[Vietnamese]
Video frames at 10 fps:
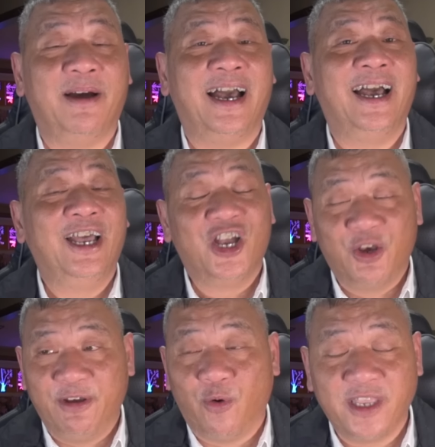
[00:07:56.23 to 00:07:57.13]
mà
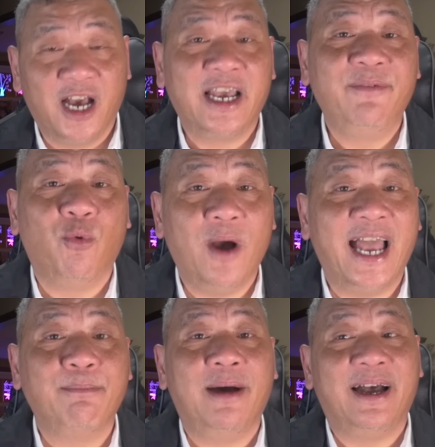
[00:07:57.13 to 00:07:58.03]
quý vị còn nhớ cái vụ
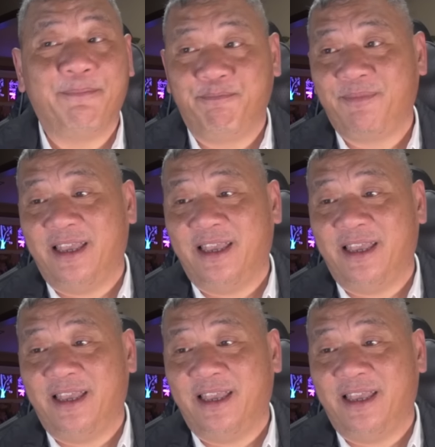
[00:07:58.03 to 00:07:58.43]
án mà